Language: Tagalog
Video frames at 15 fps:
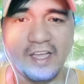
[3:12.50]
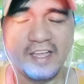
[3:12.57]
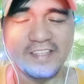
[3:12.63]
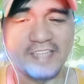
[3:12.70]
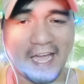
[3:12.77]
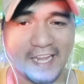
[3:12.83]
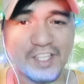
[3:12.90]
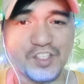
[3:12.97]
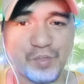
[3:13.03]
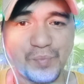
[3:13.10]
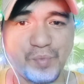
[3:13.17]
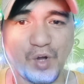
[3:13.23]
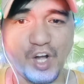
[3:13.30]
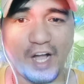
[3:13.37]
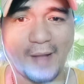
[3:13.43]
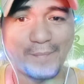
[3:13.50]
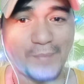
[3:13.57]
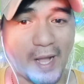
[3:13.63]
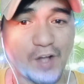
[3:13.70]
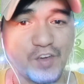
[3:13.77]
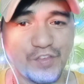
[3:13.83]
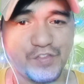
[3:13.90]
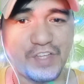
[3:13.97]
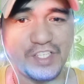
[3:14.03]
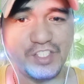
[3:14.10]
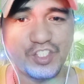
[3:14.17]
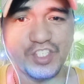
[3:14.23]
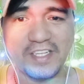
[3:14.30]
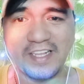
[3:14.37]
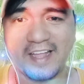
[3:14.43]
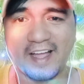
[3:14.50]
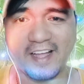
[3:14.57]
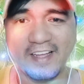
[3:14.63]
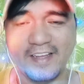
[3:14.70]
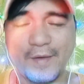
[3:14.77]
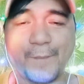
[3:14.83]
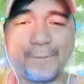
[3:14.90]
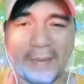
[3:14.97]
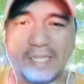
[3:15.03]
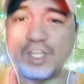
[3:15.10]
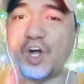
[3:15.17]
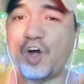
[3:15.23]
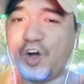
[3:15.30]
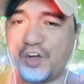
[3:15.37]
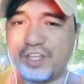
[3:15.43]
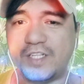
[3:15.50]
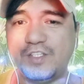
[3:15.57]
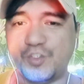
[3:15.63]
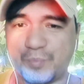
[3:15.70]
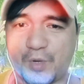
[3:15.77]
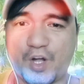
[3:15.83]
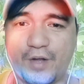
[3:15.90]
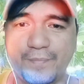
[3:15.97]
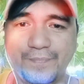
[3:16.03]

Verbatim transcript: Narito po ang bagong video nila. Panoorin niyo po.